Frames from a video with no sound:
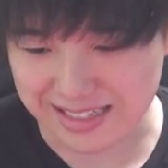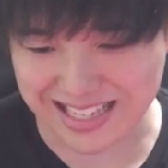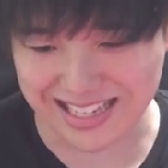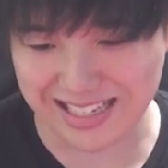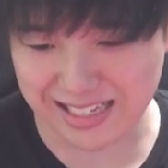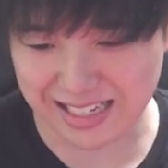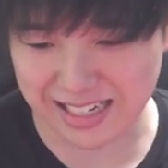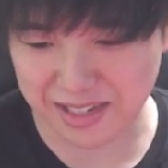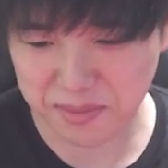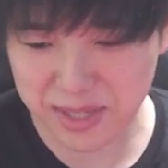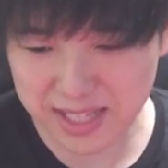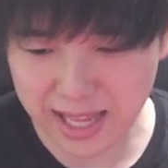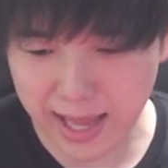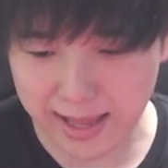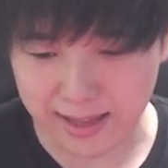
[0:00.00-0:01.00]
喧嘩が
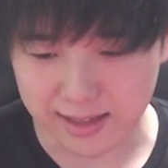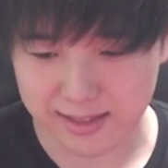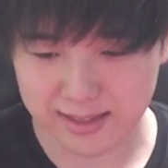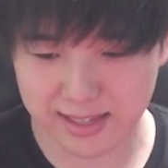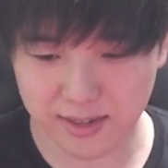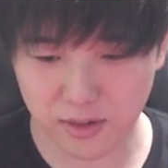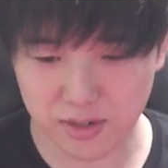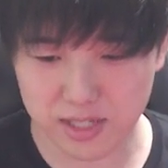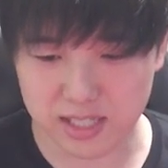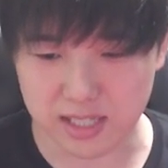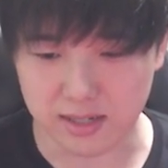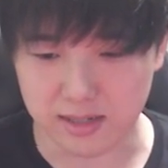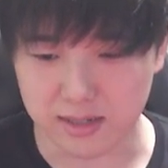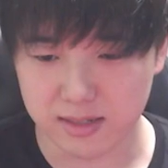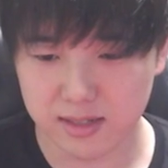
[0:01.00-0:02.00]
見たい。日本一
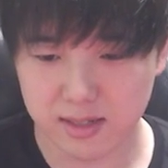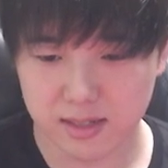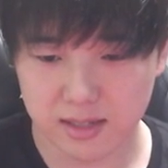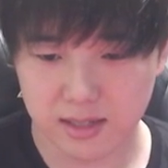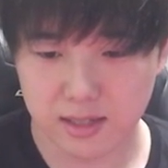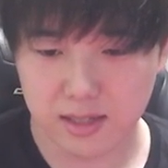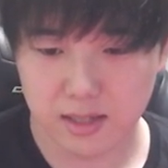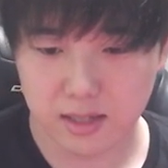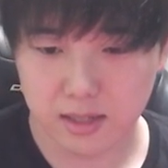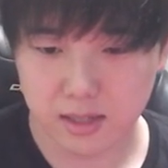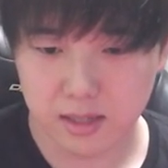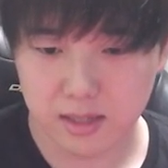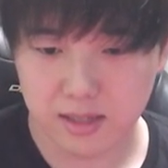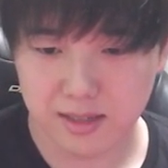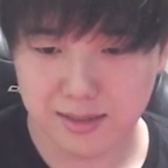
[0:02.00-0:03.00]
の。
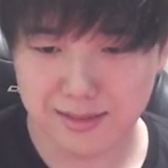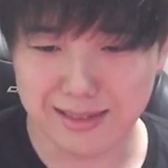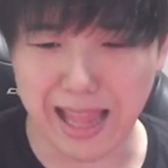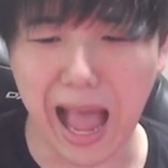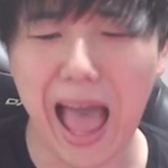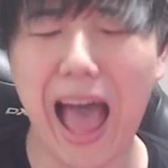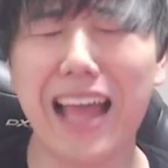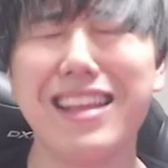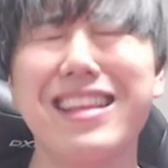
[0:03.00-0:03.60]
だって